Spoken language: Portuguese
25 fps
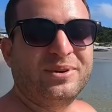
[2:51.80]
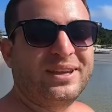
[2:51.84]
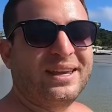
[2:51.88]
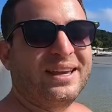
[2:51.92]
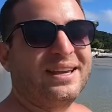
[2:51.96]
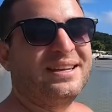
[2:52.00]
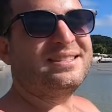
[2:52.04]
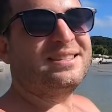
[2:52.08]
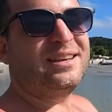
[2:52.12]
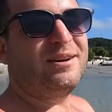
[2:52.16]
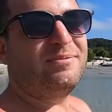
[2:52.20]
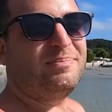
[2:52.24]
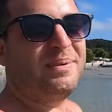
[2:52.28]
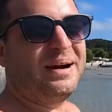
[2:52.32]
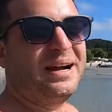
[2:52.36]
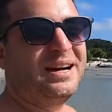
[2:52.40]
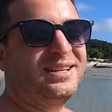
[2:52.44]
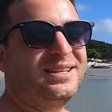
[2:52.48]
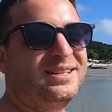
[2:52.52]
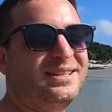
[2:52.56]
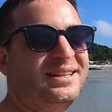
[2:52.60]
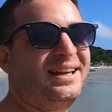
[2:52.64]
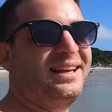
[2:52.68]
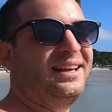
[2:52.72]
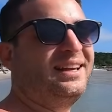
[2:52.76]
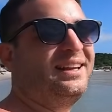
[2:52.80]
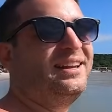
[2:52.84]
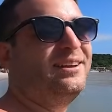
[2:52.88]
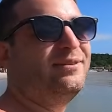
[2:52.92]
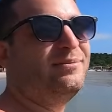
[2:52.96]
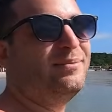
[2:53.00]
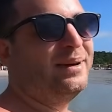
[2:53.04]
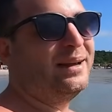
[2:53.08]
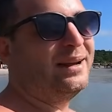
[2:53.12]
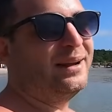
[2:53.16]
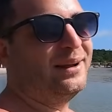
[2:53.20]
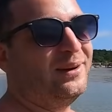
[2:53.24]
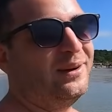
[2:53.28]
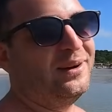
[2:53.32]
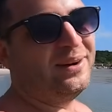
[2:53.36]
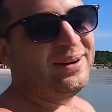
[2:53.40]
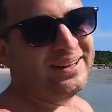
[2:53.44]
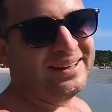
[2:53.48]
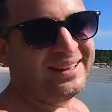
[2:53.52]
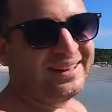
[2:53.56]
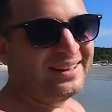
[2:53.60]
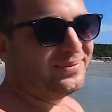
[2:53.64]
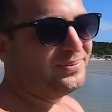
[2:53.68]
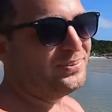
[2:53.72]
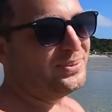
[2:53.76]
que essa parte da ilha é
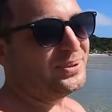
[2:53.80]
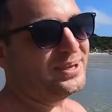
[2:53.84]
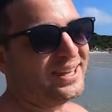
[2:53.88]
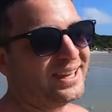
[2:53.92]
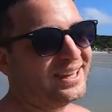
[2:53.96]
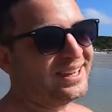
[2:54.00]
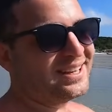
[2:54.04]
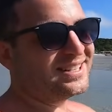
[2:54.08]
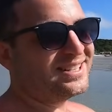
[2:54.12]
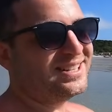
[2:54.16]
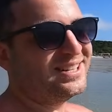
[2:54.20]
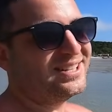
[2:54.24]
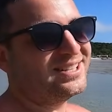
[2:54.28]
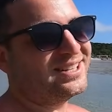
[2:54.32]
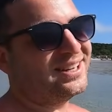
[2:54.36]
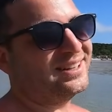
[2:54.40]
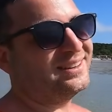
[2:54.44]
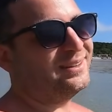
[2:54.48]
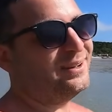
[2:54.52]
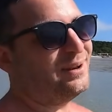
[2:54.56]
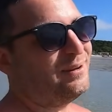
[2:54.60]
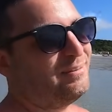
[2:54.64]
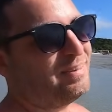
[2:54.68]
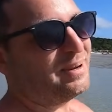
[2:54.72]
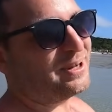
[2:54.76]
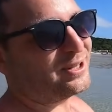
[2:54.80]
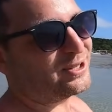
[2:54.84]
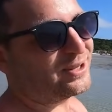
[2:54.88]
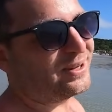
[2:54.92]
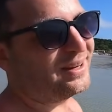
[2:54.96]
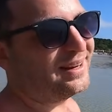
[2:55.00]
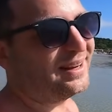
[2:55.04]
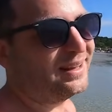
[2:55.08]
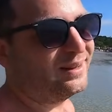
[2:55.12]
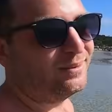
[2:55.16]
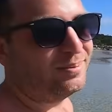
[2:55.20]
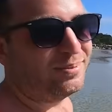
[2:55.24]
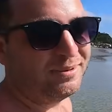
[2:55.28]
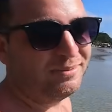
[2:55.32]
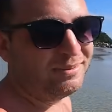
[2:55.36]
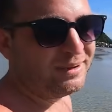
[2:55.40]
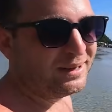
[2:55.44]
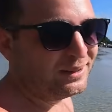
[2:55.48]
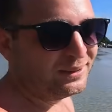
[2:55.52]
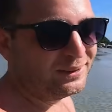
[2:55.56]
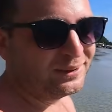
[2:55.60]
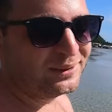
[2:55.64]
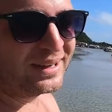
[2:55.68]
melhor e por que, que a gente é tão apaixonado. Primeiro